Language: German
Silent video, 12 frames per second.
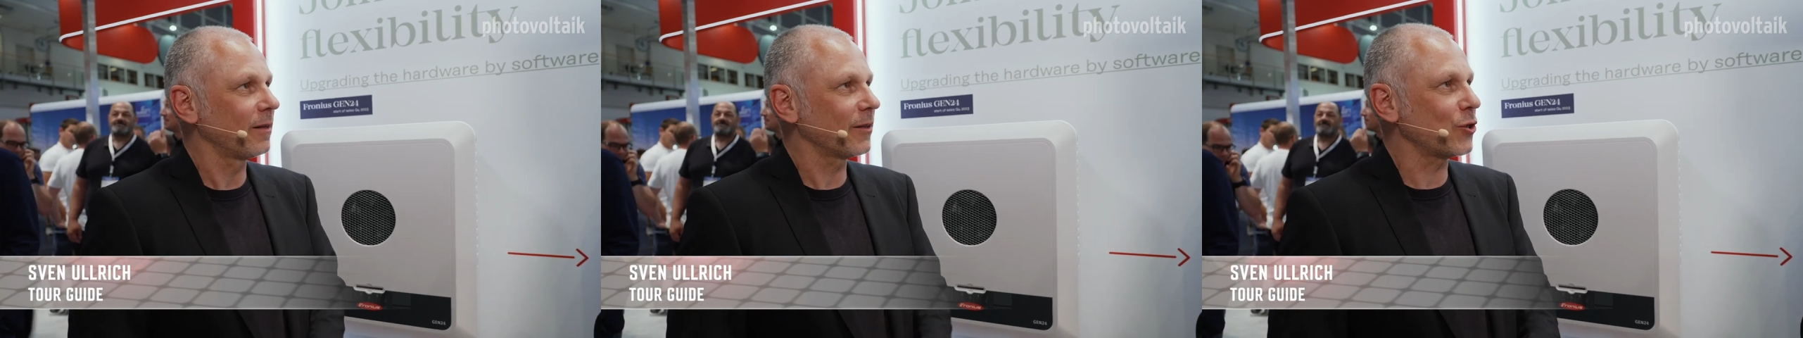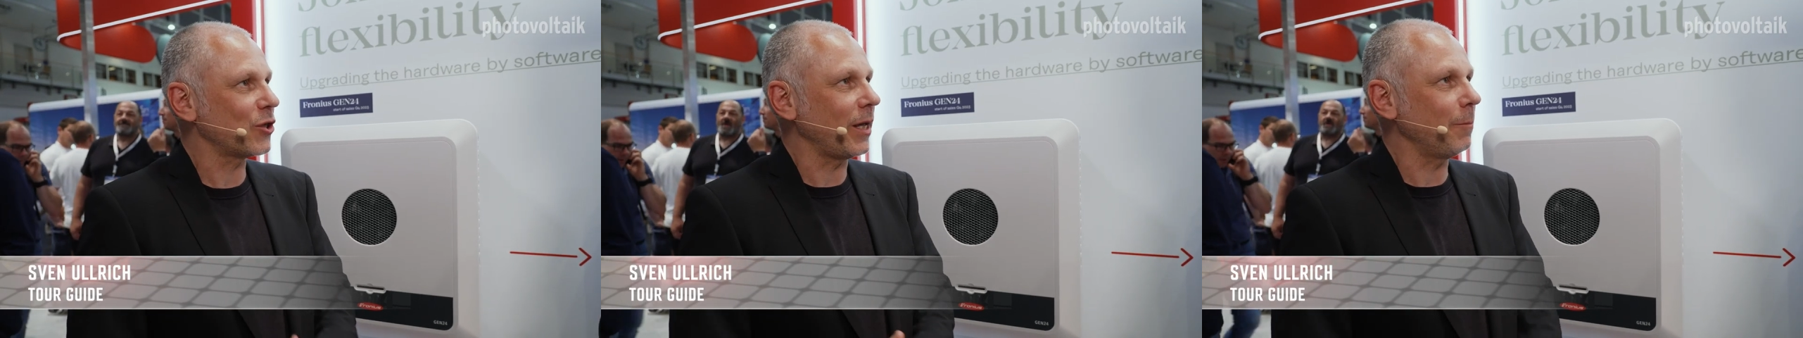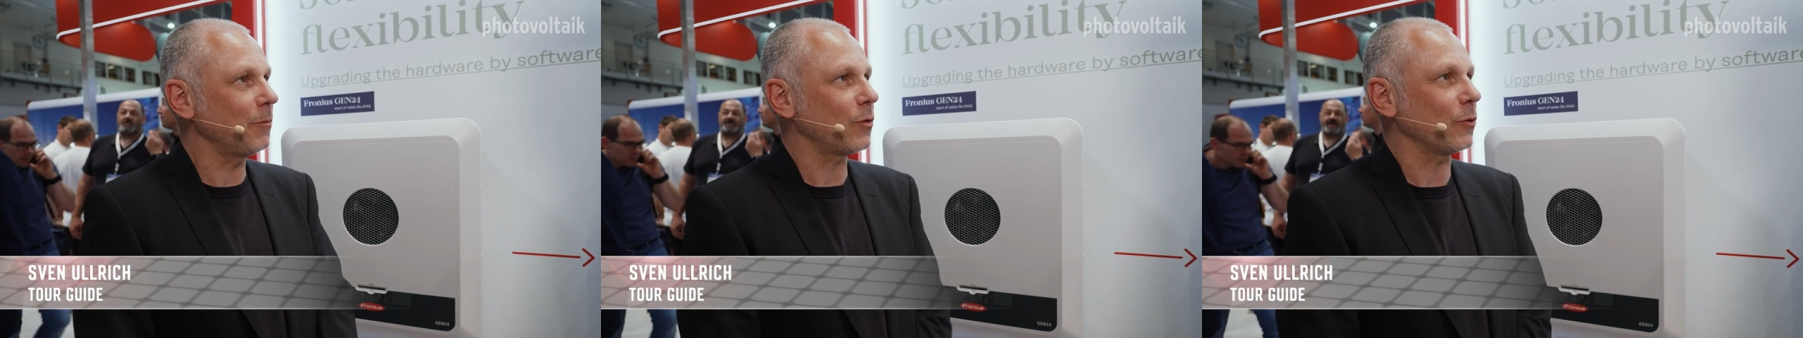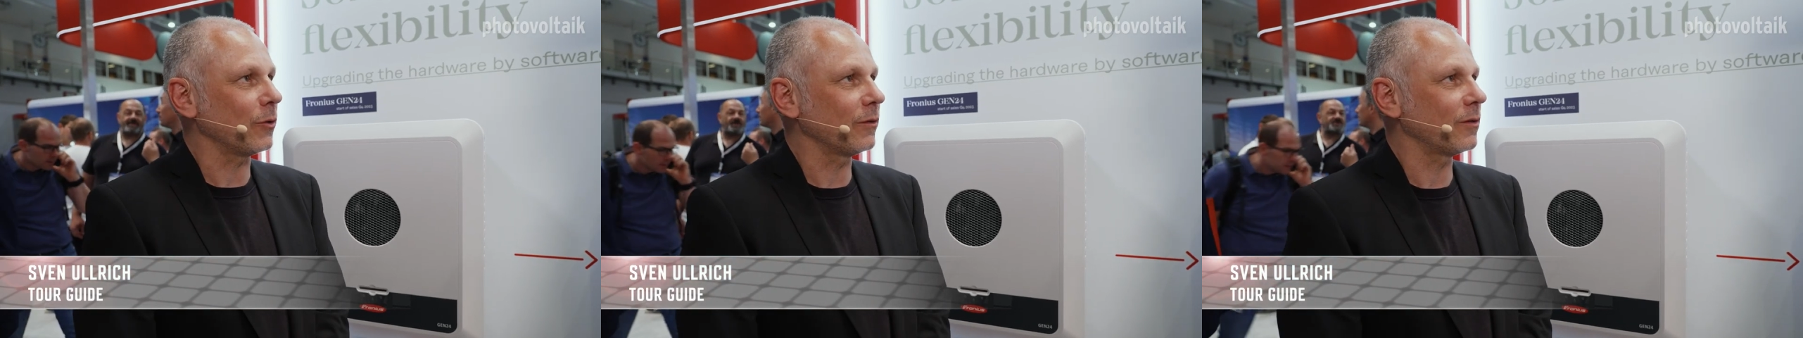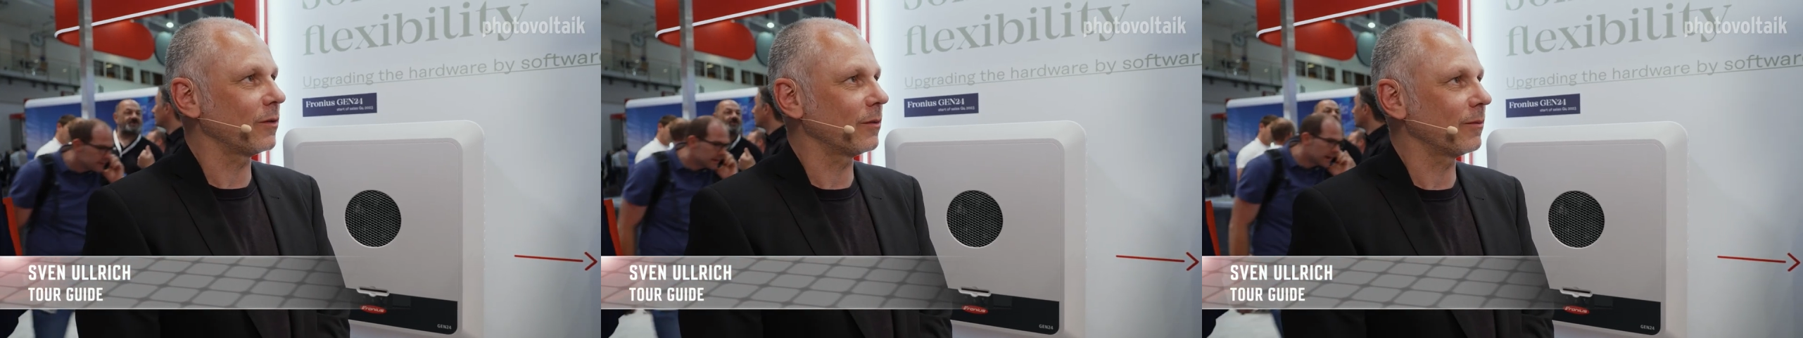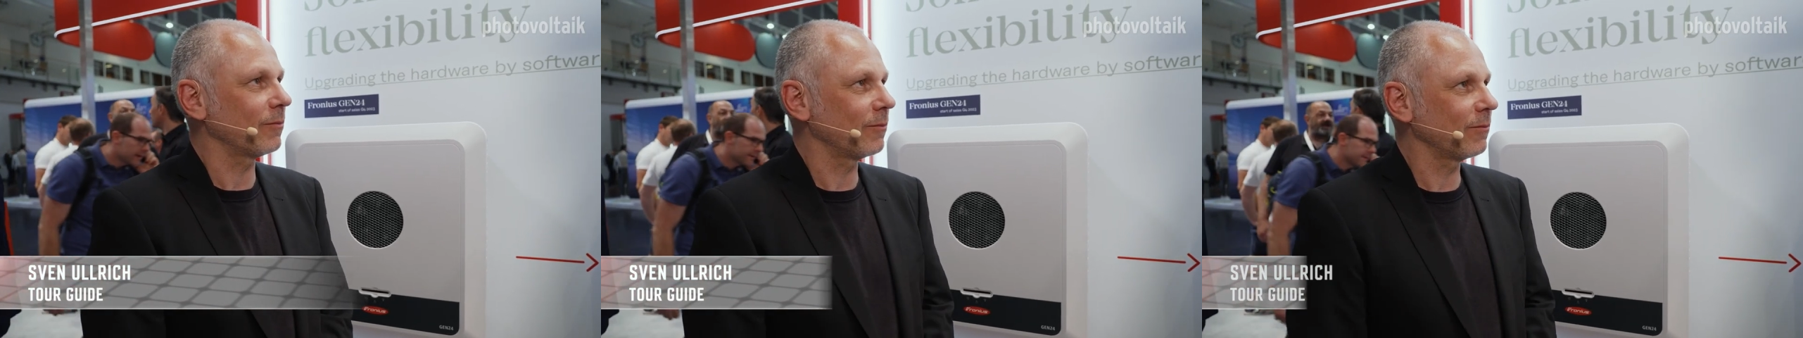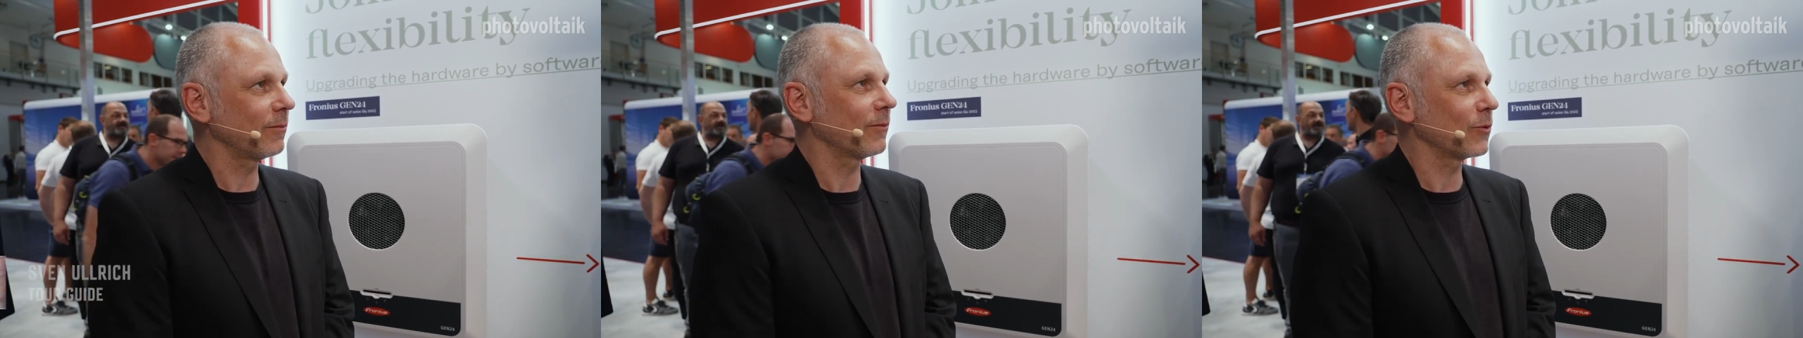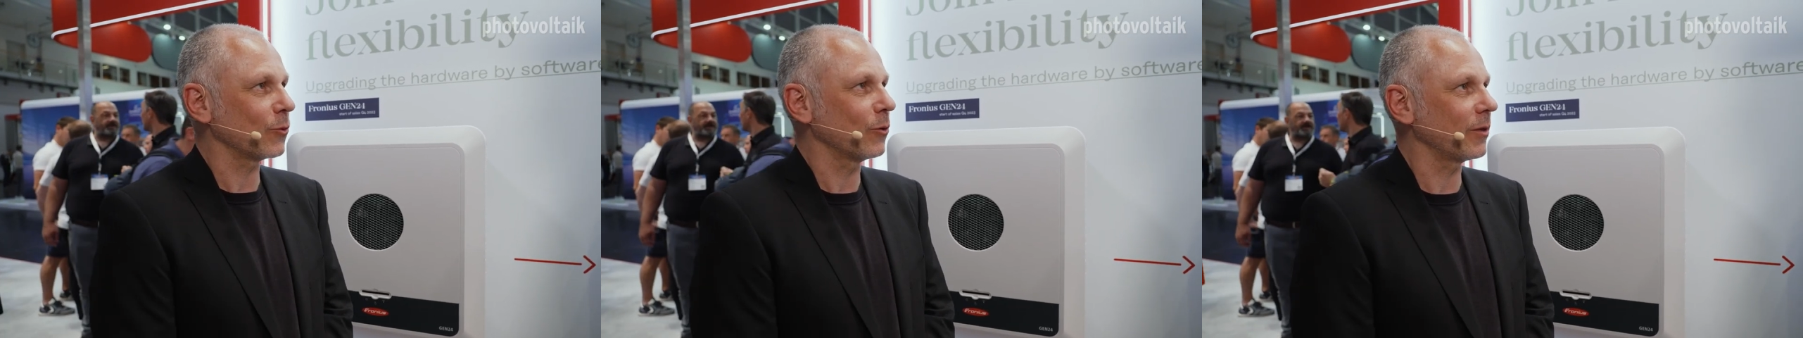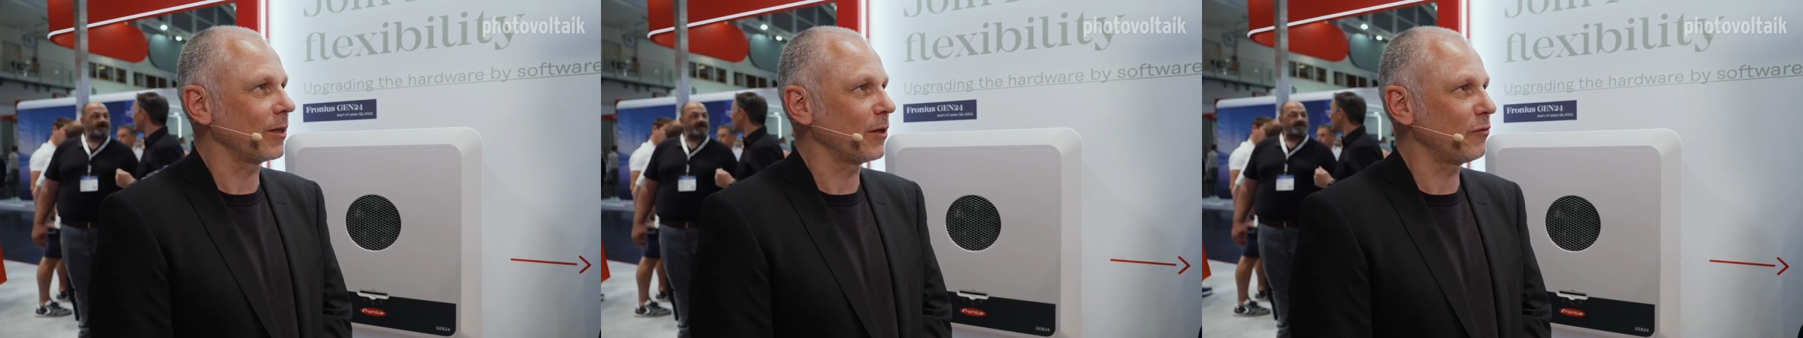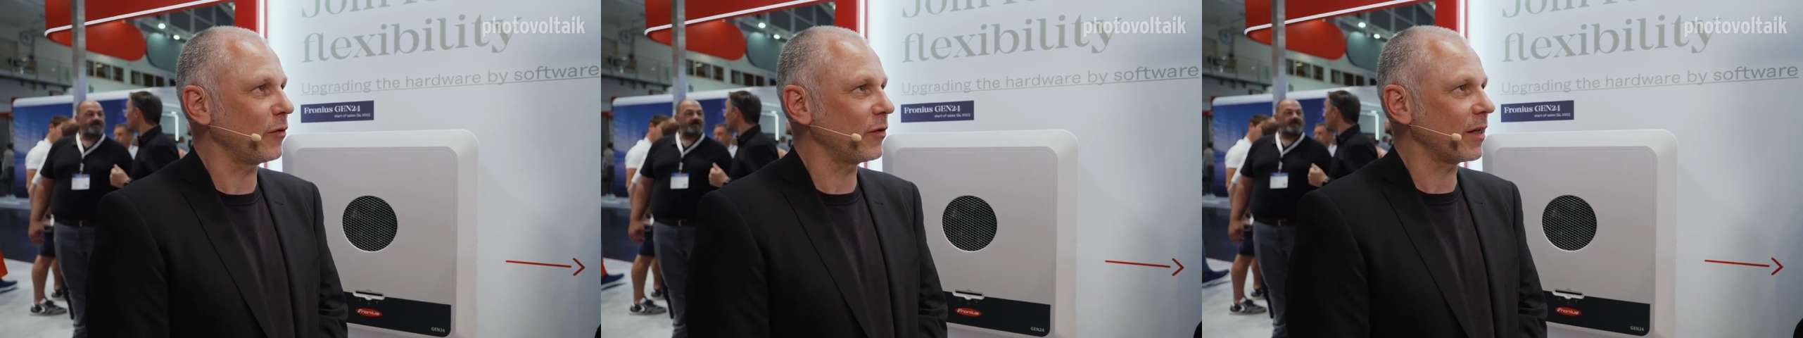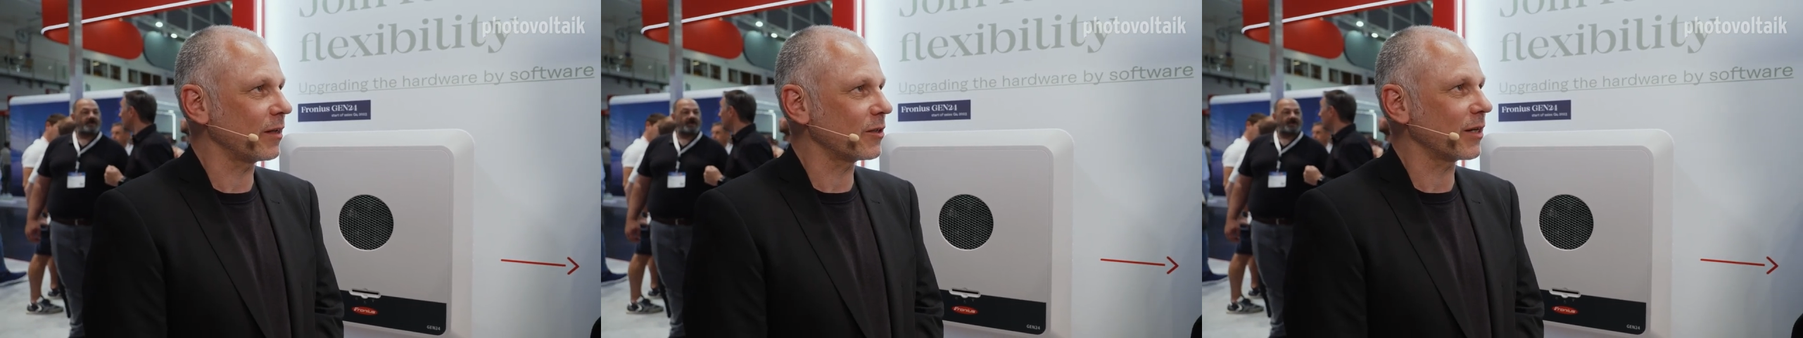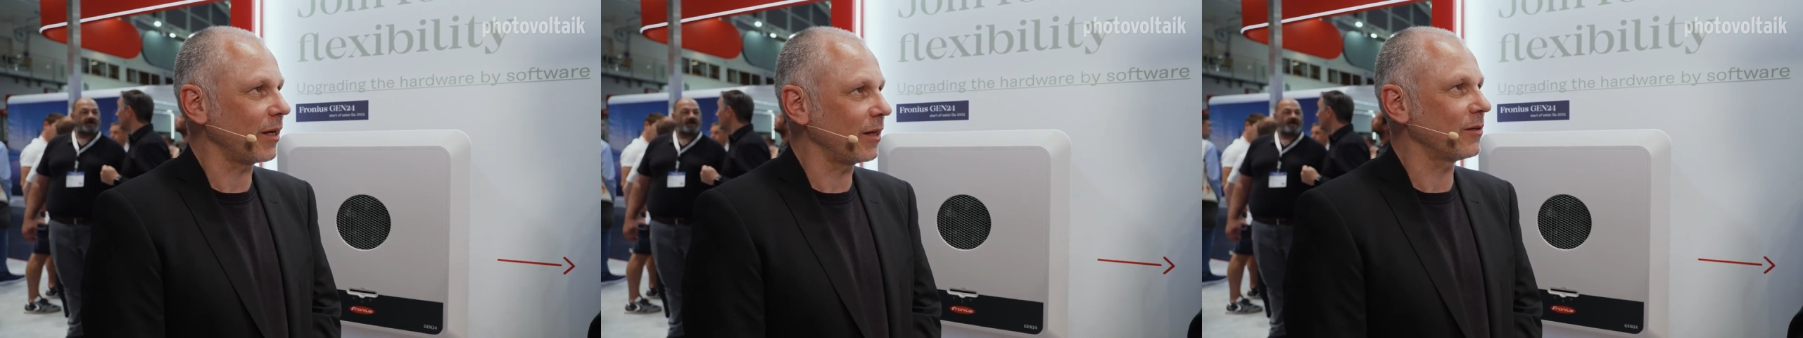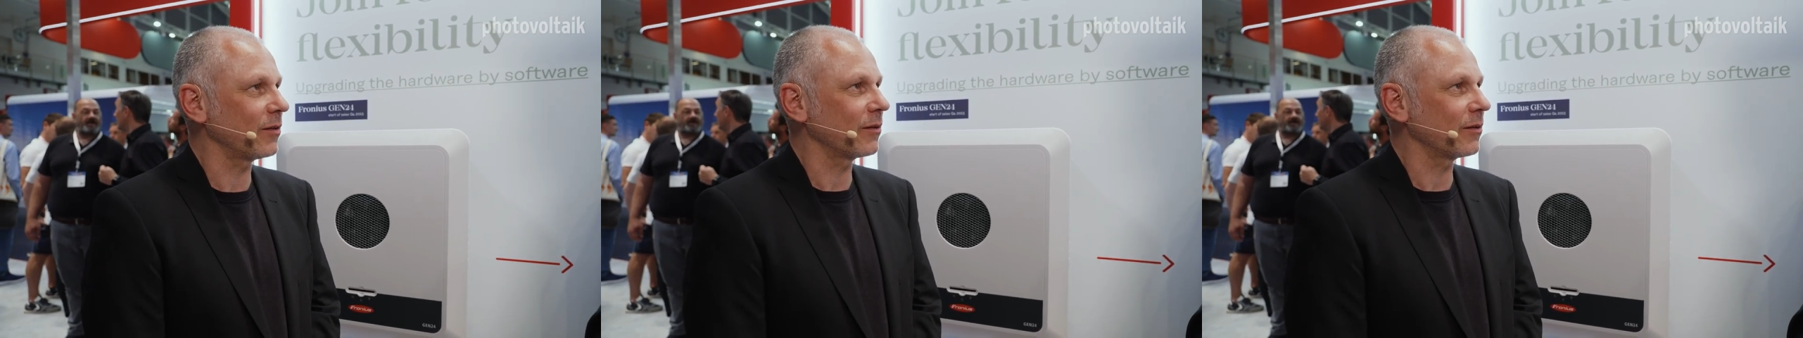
gestemmt und so die Lieferfähigkeit